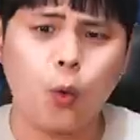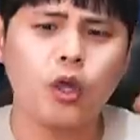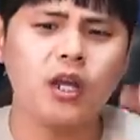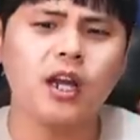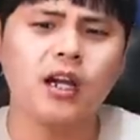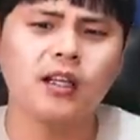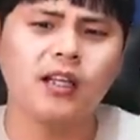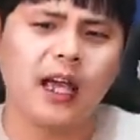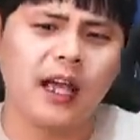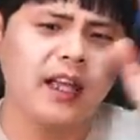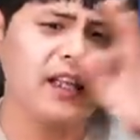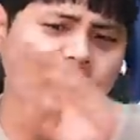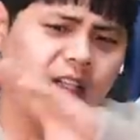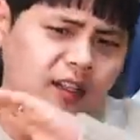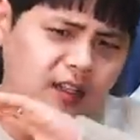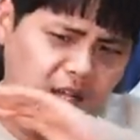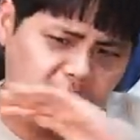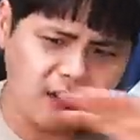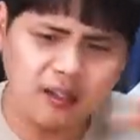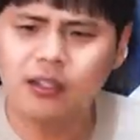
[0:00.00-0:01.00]
고기랑은 아예
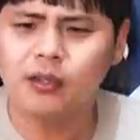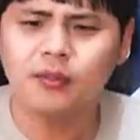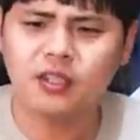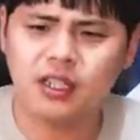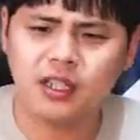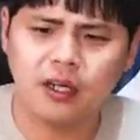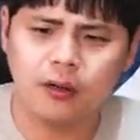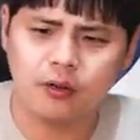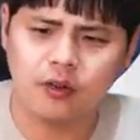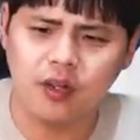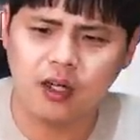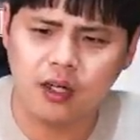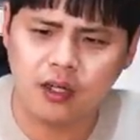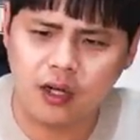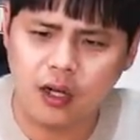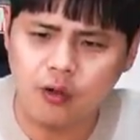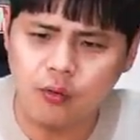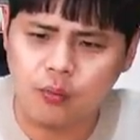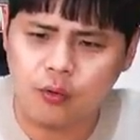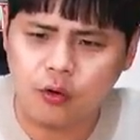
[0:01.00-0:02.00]
다른 음식이라고 생각을 하고